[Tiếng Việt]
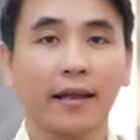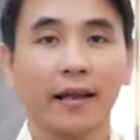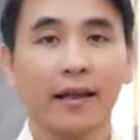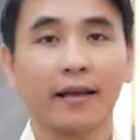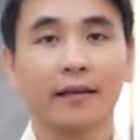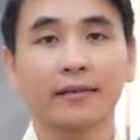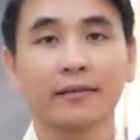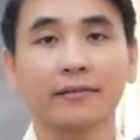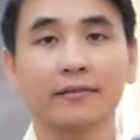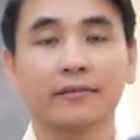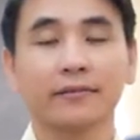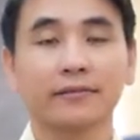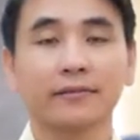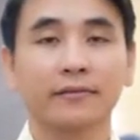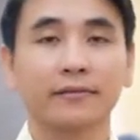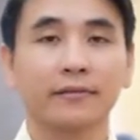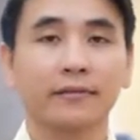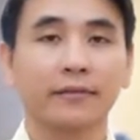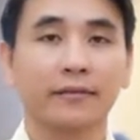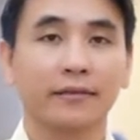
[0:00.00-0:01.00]
hàng
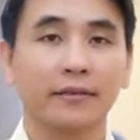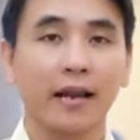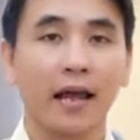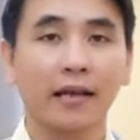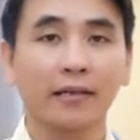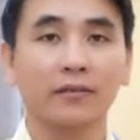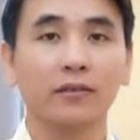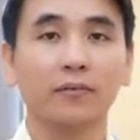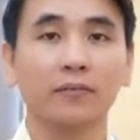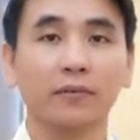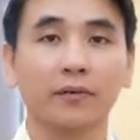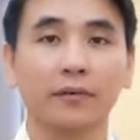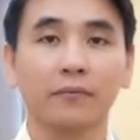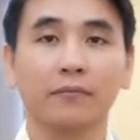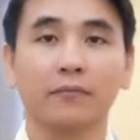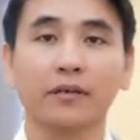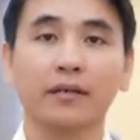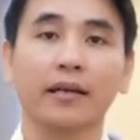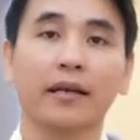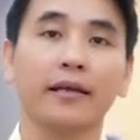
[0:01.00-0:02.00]
đang dùng
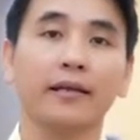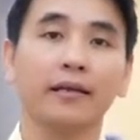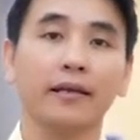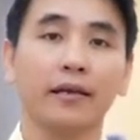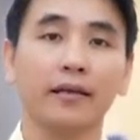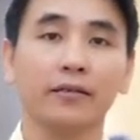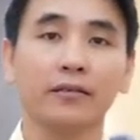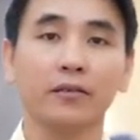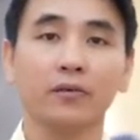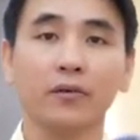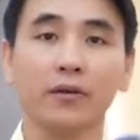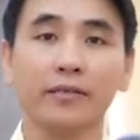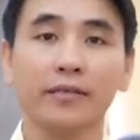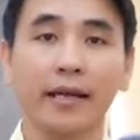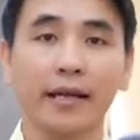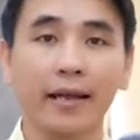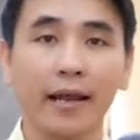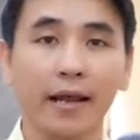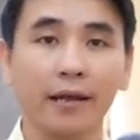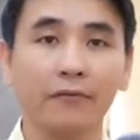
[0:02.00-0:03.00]
cái chìa khóa
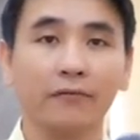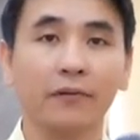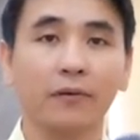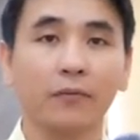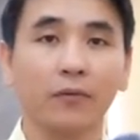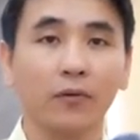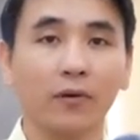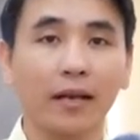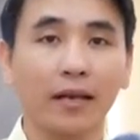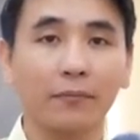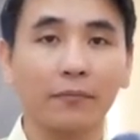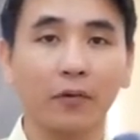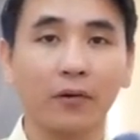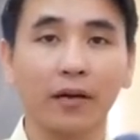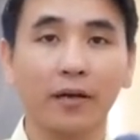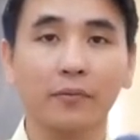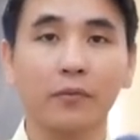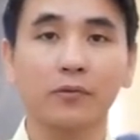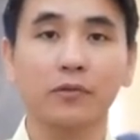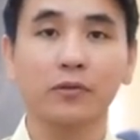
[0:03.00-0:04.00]
xe ét hát và muốn làm một
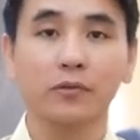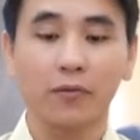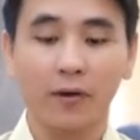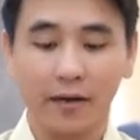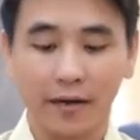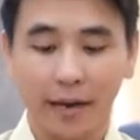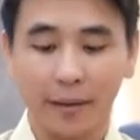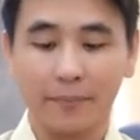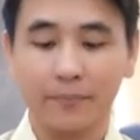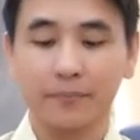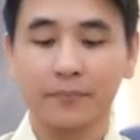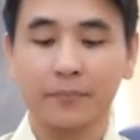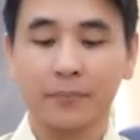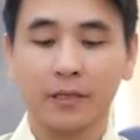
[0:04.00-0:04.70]
cái móc chìa khóa đẹp